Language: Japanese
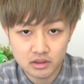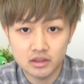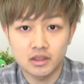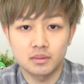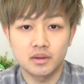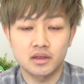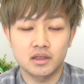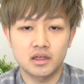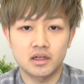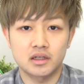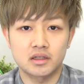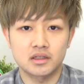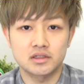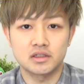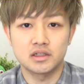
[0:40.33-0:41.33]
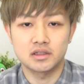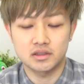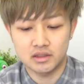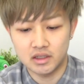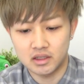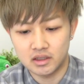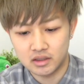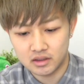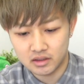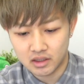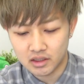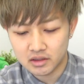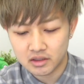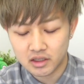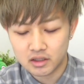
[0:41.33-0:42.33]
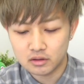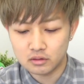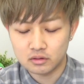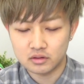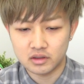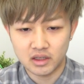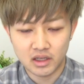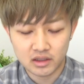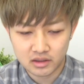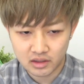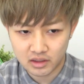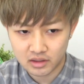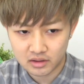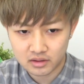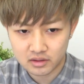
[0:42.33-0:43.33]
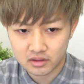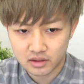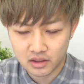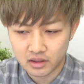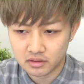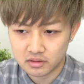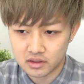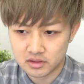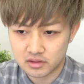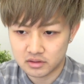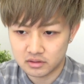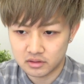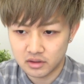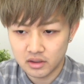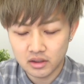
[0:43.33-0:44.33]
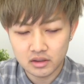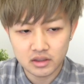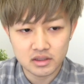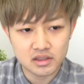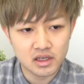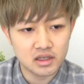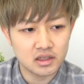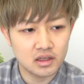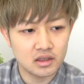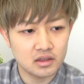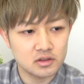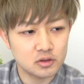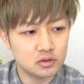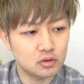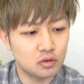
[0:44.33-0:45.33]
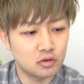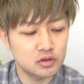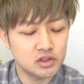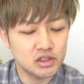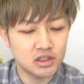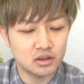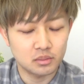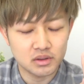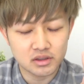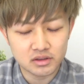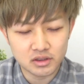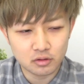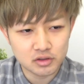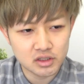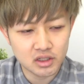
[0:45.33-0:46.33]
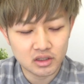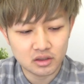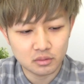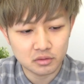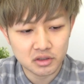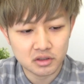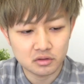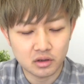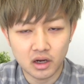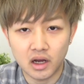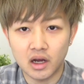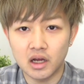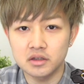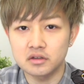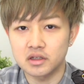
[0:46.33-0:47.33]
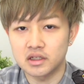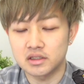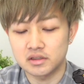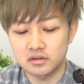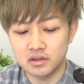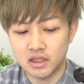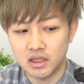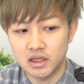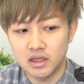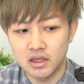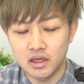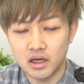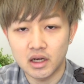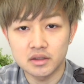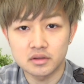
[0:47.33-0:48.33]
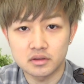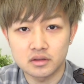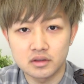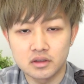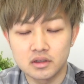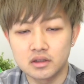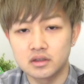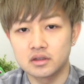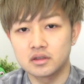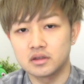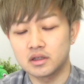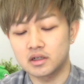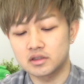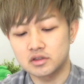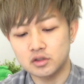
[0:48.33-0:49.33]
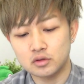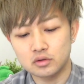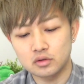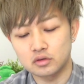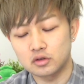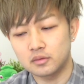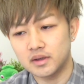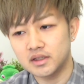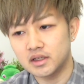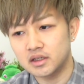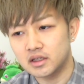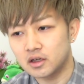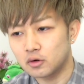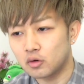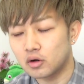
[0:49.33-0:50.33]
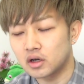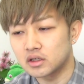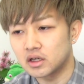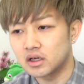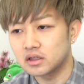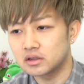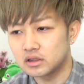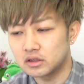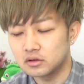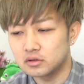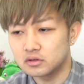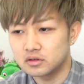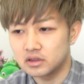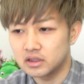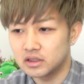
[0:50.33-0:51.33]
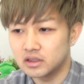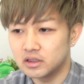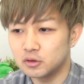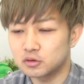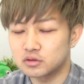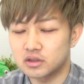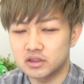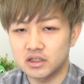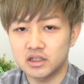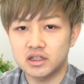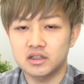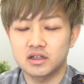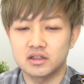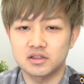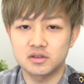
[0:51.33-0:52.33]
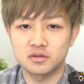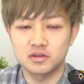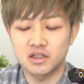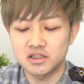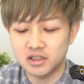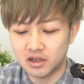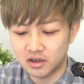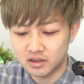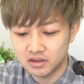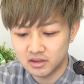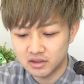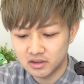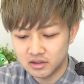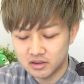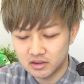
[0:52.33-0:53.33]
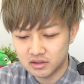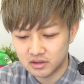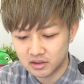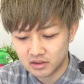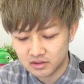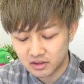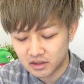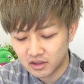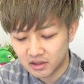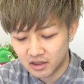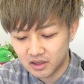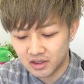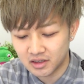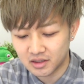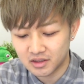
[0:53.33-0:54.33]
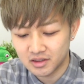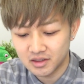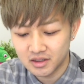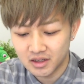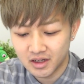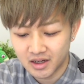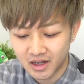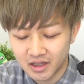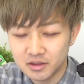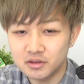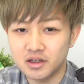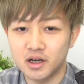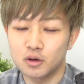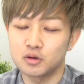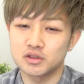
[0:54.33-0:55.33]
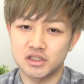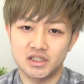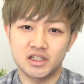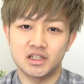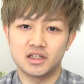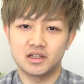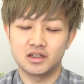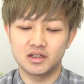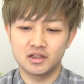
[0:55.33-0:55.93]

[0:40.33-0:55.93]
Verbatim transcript: イケメンキャラたちですね。安定のゲーテ、ヘラクレス。で、最近ちょっと欲しい、めちゃくちゃ欲しいなって思ってるのがアヌなんですよね。アヌ。だからちょっとノマダンやろうかなっていう意欲が出てきたんですよ。なぜか。ね、だから、アヌが欲しい。